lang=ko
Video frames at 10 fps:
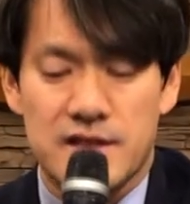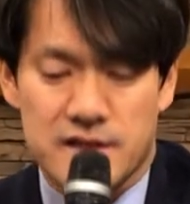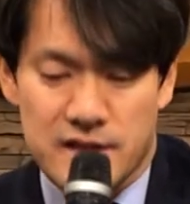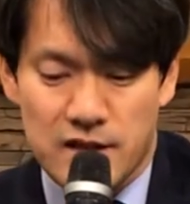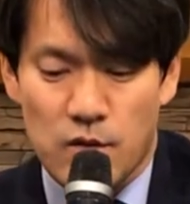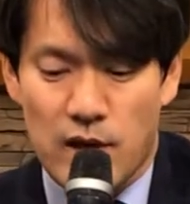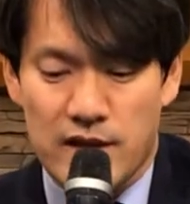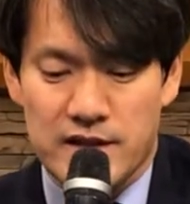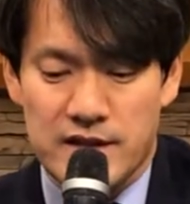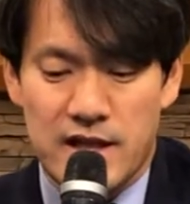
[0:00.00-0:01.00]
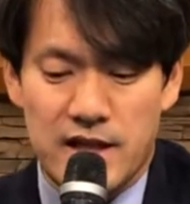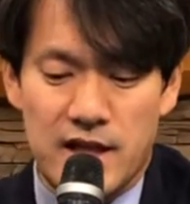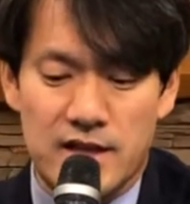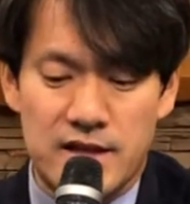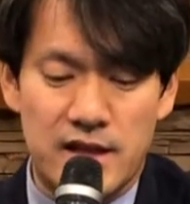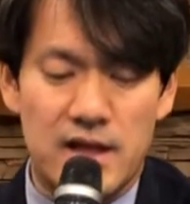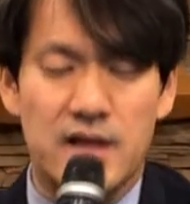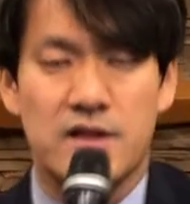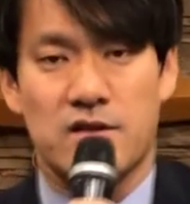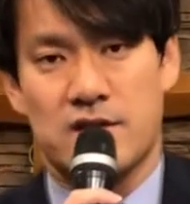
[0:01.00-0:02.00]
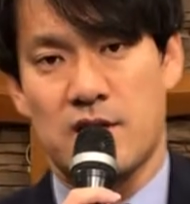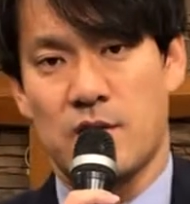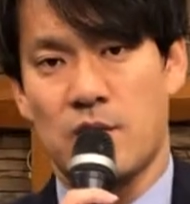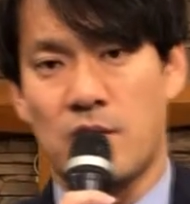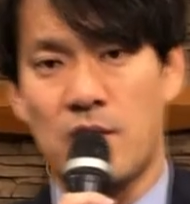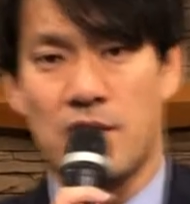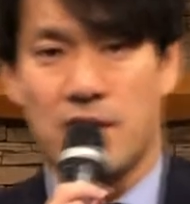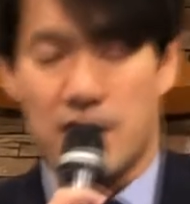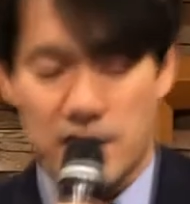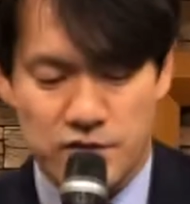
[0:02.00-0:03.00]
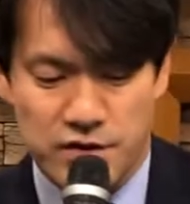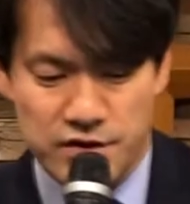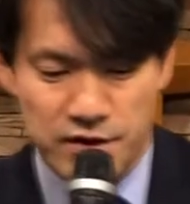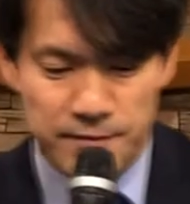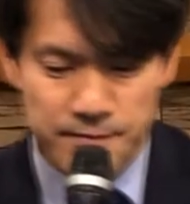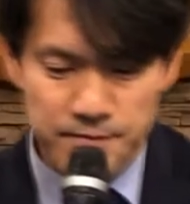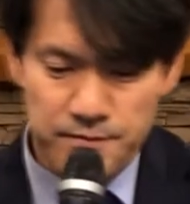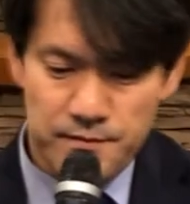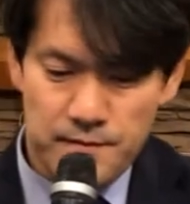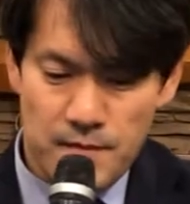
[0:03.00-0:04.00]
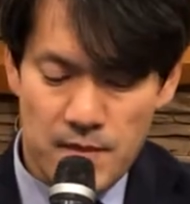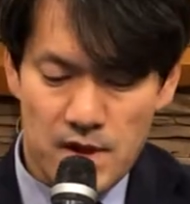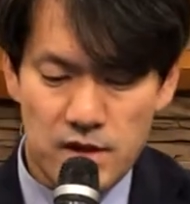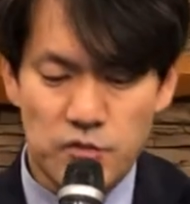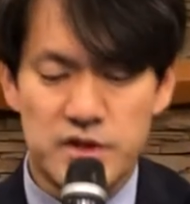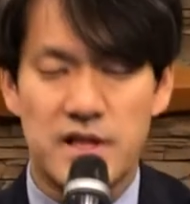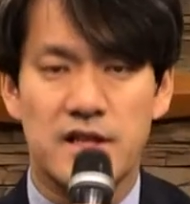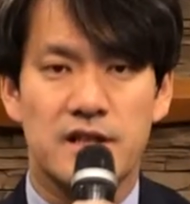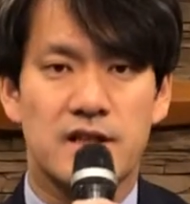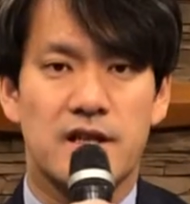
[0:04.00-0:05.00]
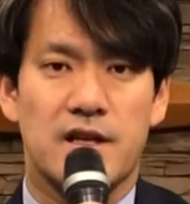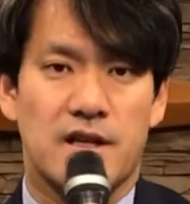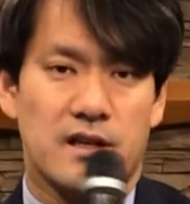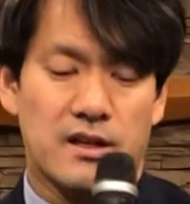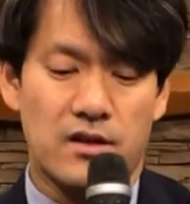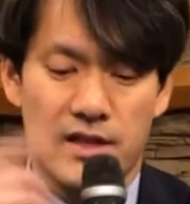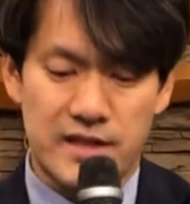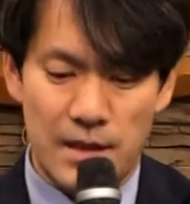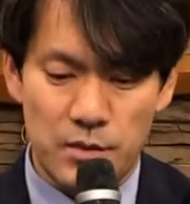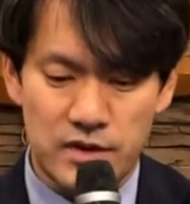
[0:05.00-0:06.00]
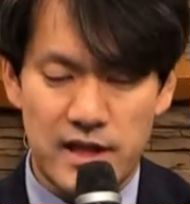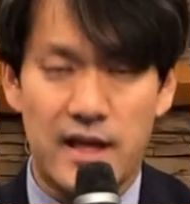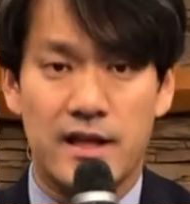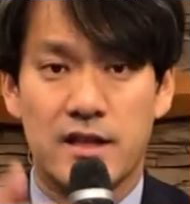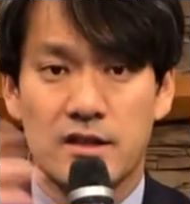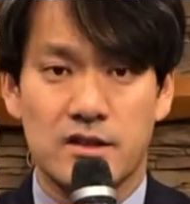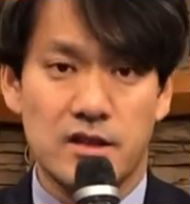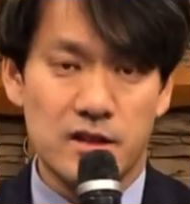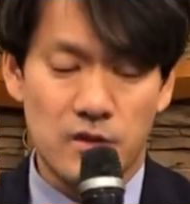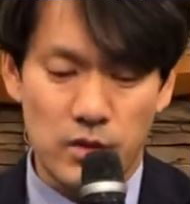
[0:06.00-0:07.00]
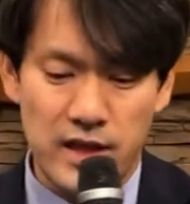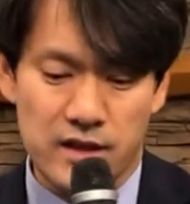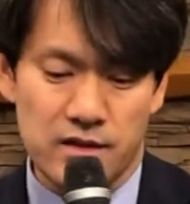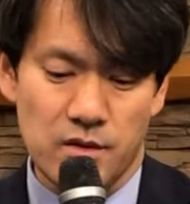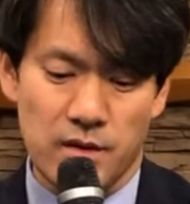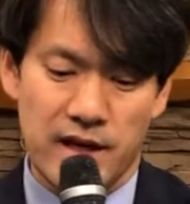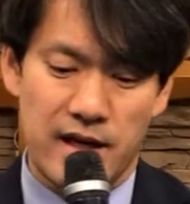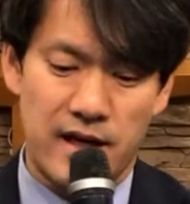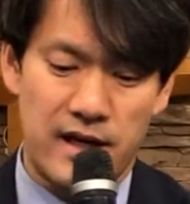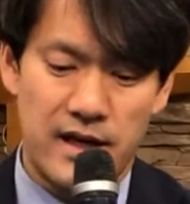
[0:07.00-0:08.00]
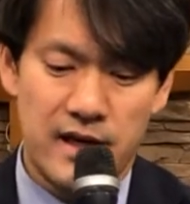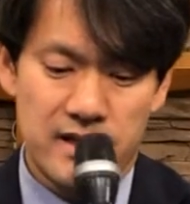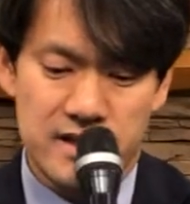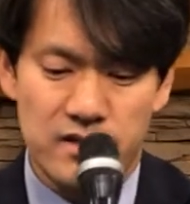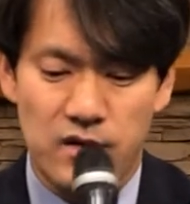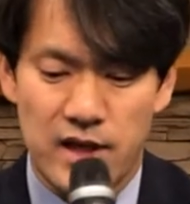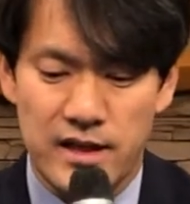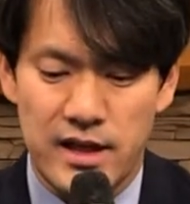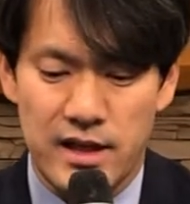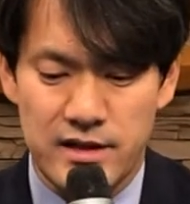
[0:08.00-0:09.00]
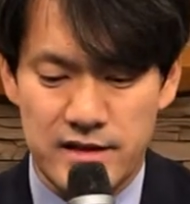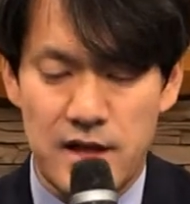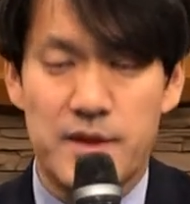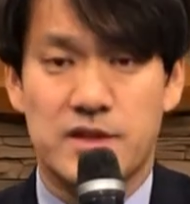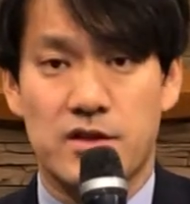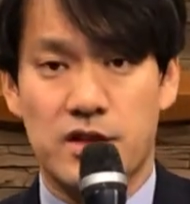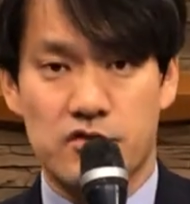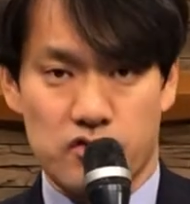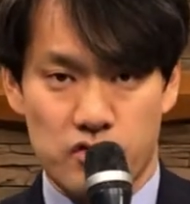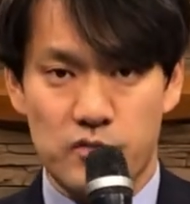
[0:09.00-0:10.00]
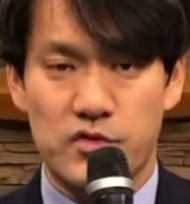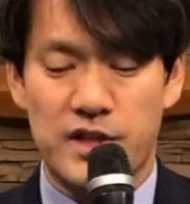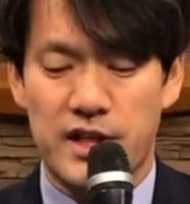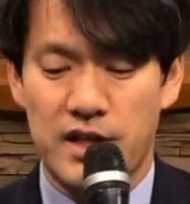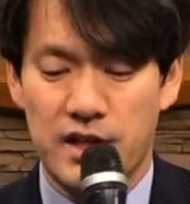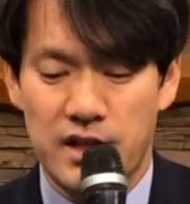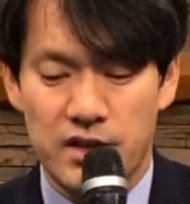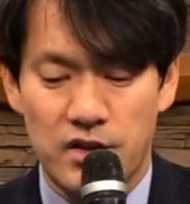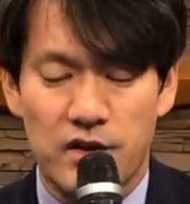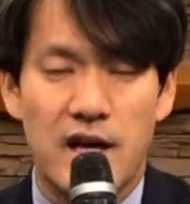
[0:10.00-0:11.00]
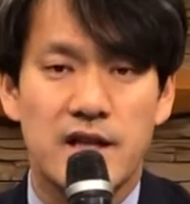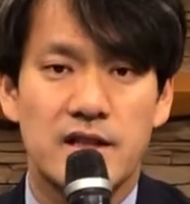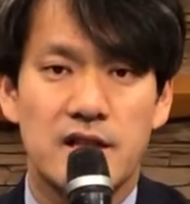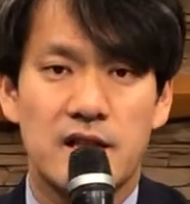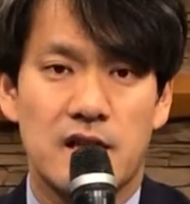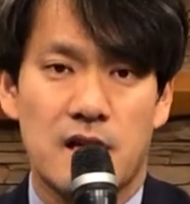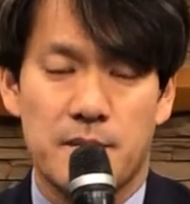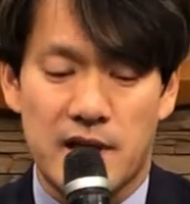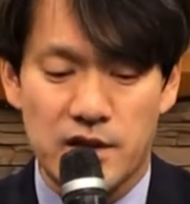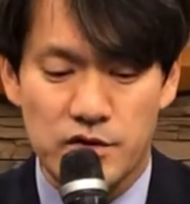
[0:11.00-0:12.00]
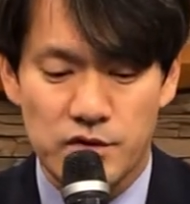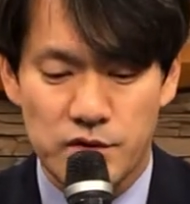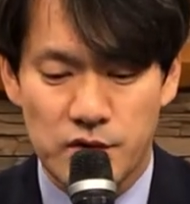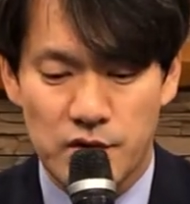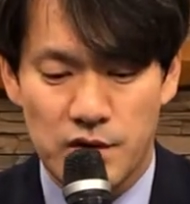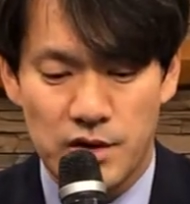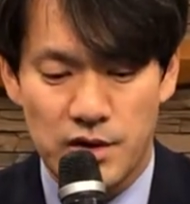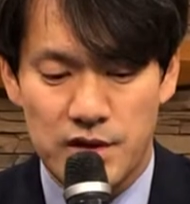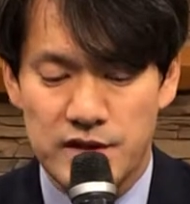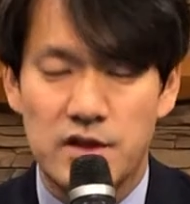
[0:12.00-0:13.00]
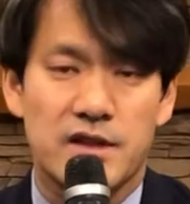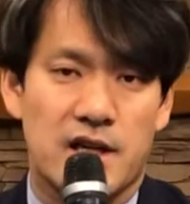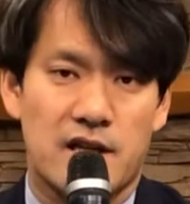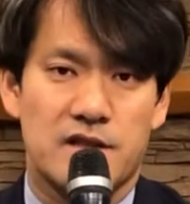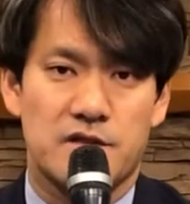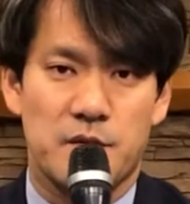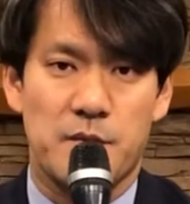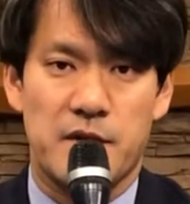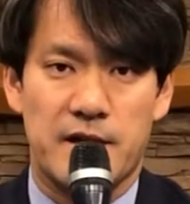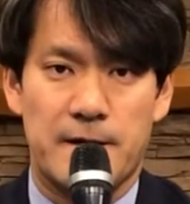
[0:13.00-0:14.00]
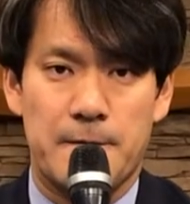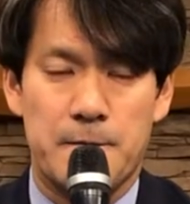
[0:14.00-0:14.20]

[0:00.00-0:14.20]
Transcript: 신관, 신에 대한 생각이었다고 할 수 있죠. 문제는 이러한 잘못된 그 고대 근동의 신관에 이스라엘 백성이 충분히 영향을 받을 수 있었다라는 점입니다.